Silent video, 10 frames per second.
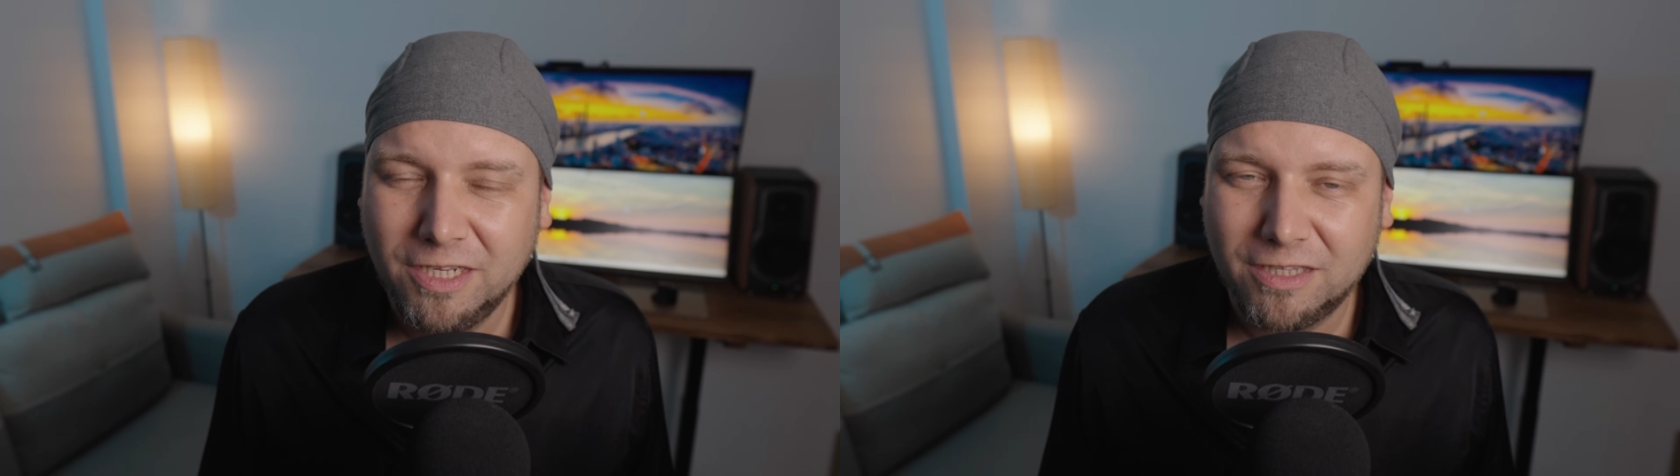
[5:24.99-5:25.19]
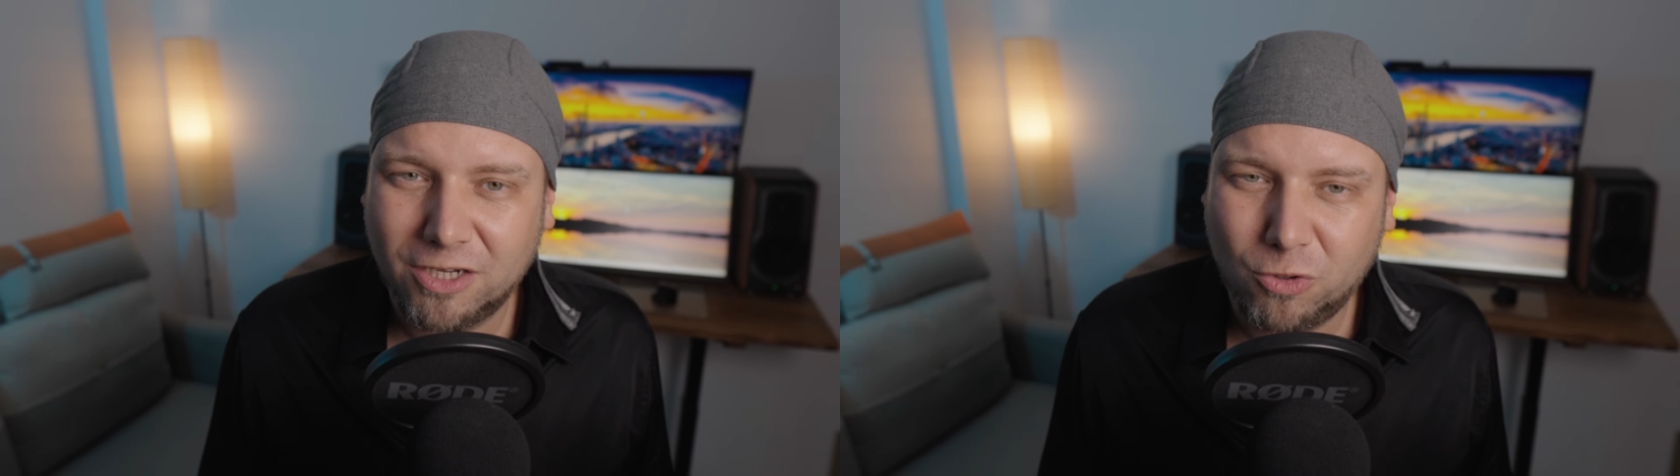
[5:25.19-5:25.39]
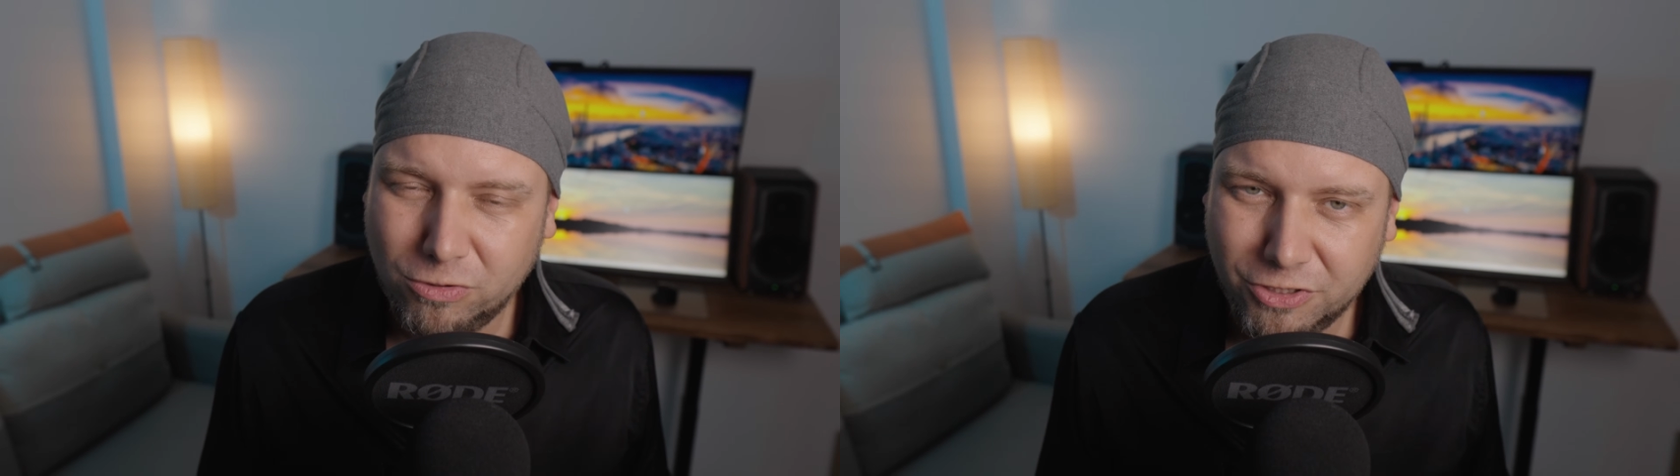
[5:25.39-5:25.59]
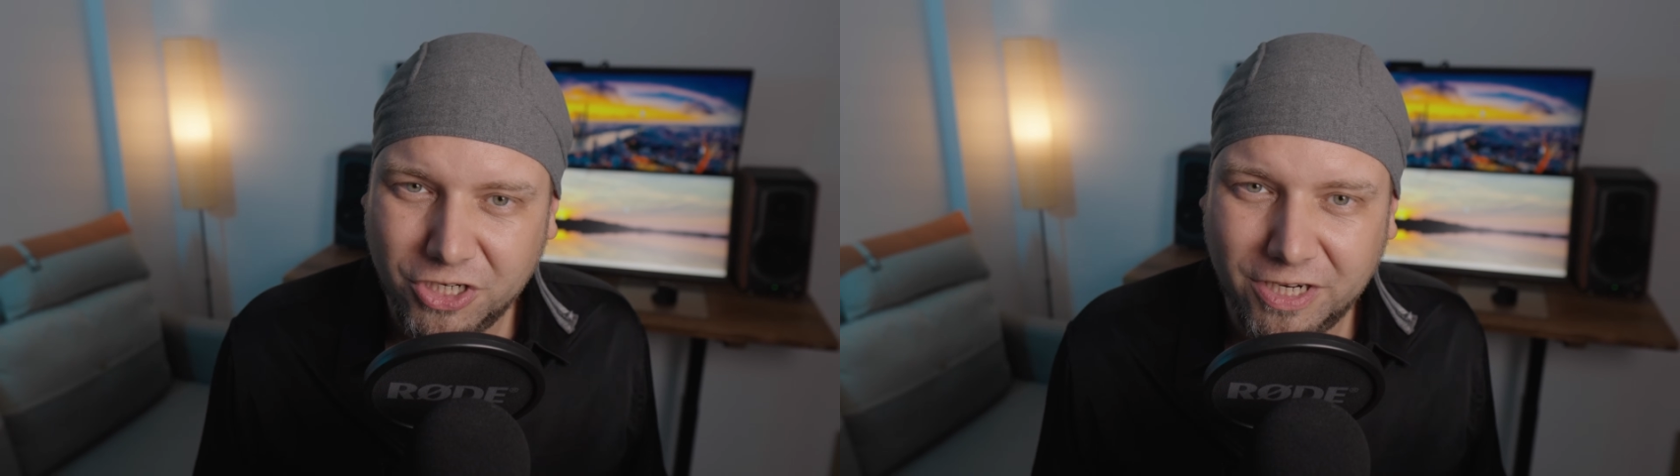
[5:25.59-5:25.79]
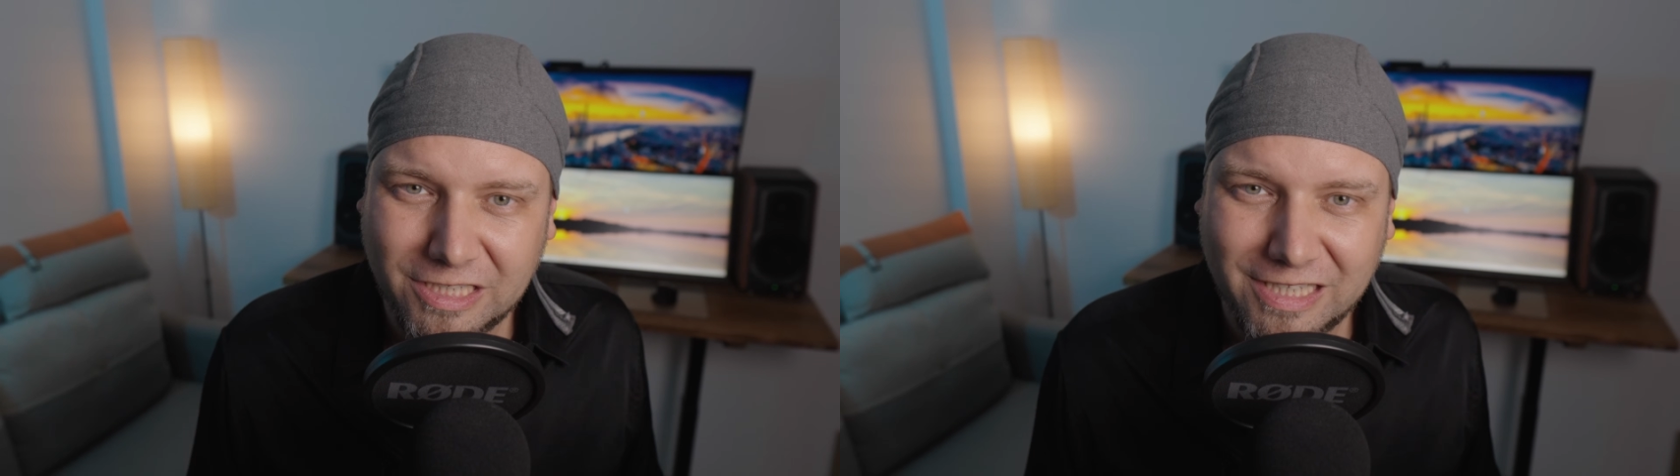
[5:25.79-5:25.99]
na
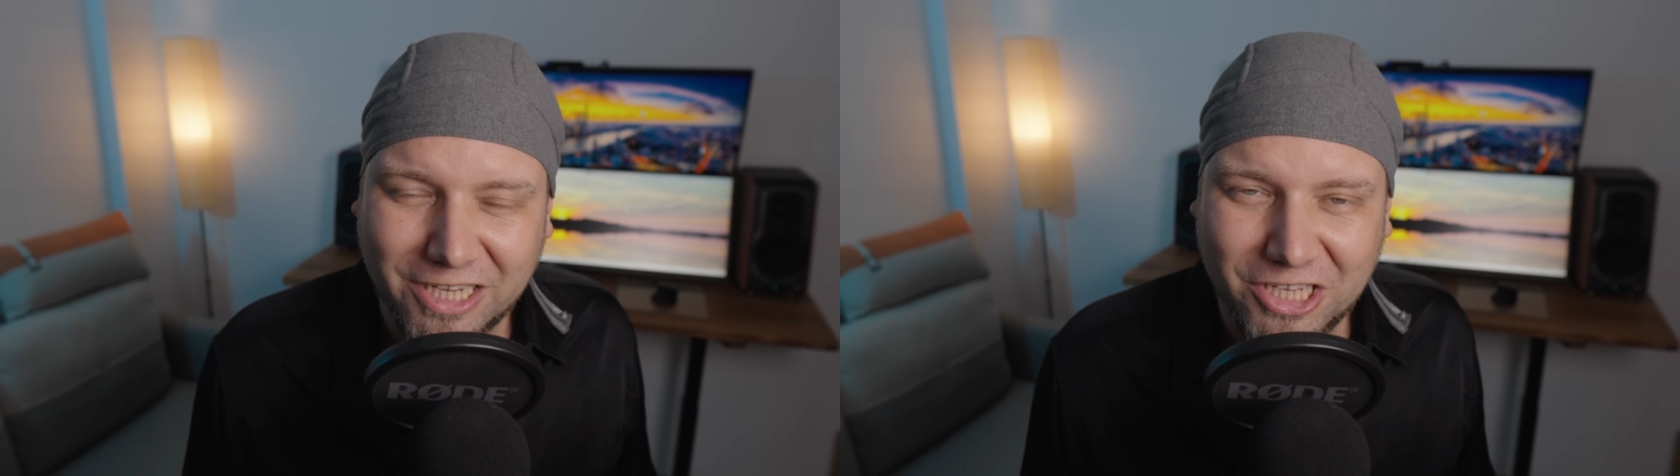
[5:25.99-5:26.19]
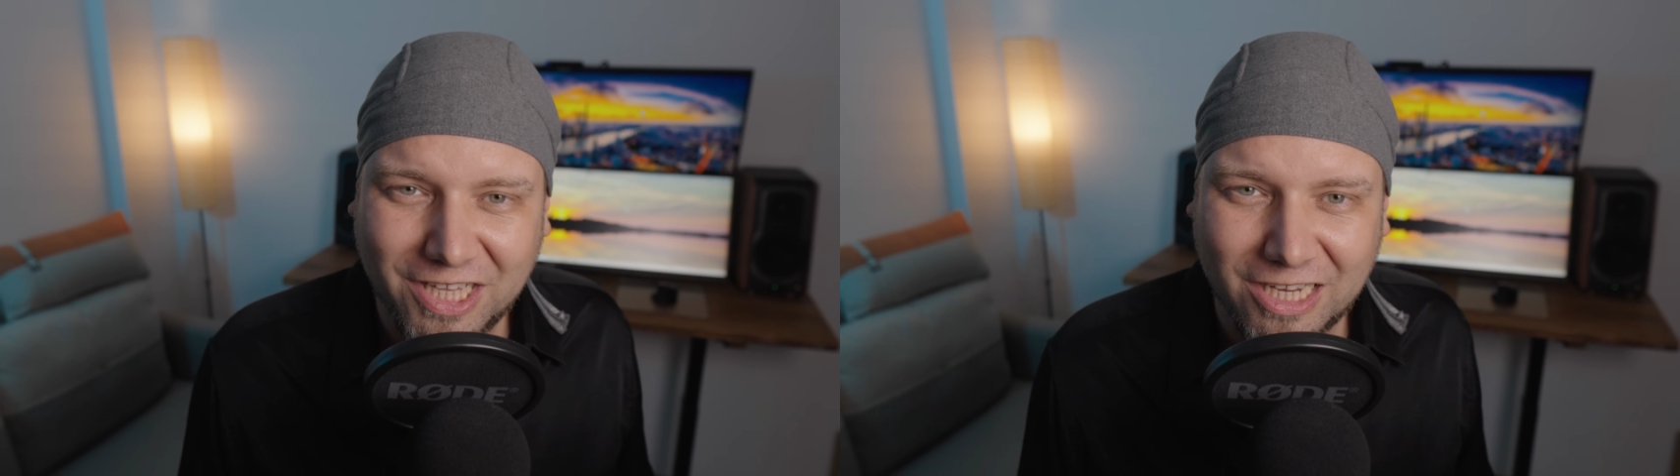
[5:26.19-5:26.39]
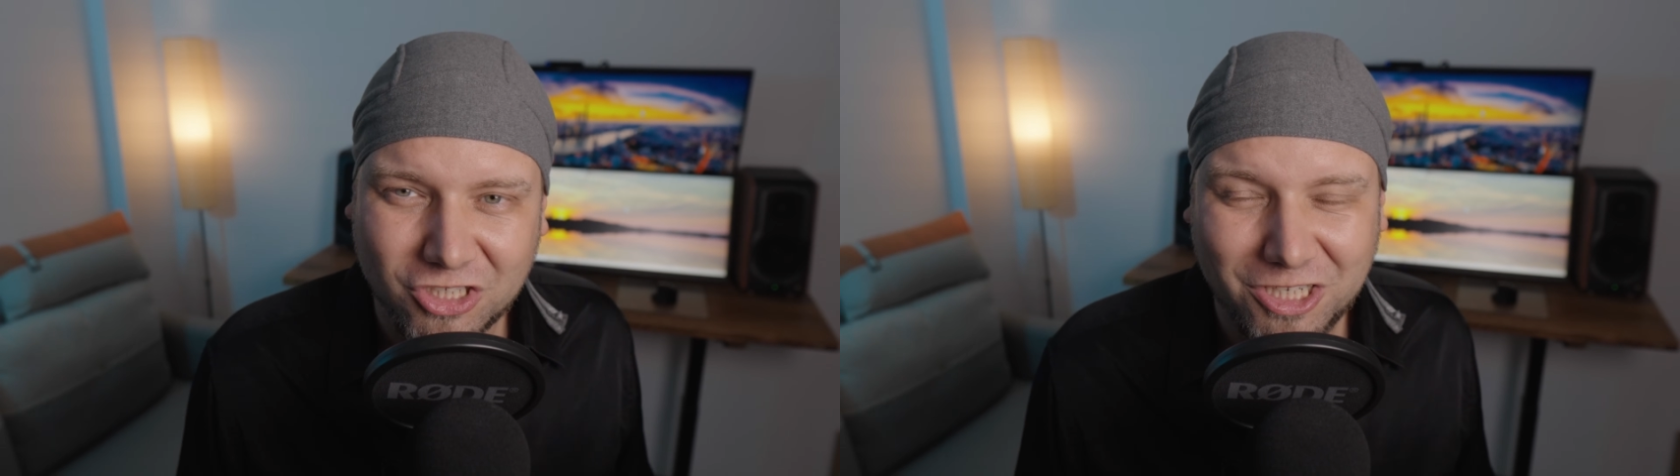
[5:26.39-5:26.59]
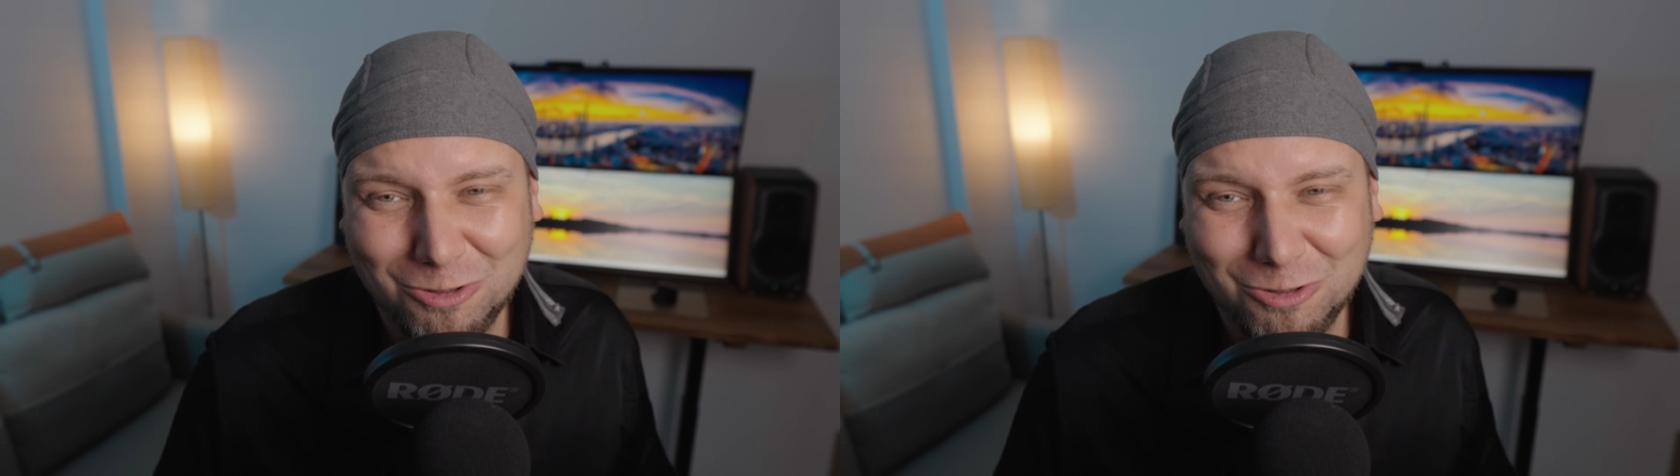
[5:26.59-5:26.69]
kursie gry na gitarze